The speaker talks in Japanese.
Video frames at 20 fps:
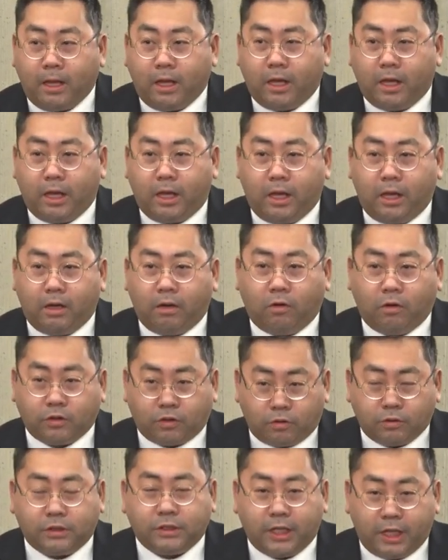えー、保
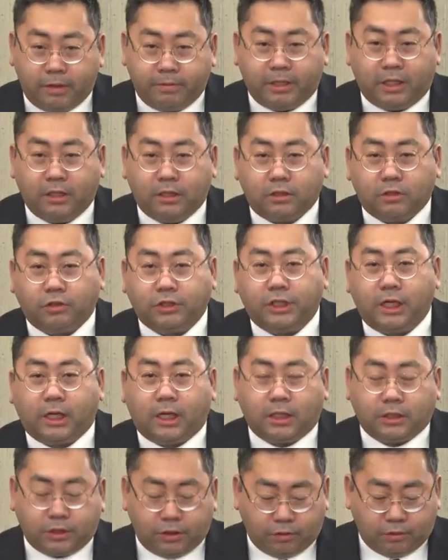存整備、そして
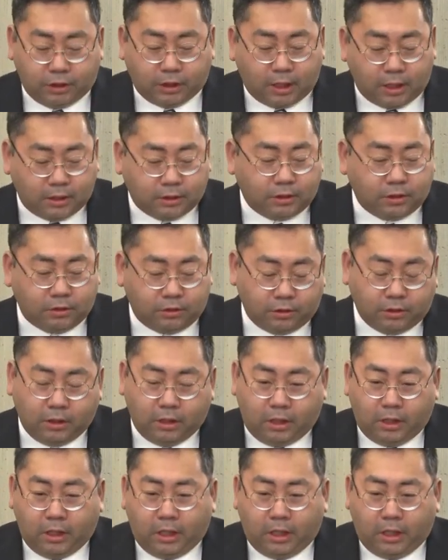活用に関する、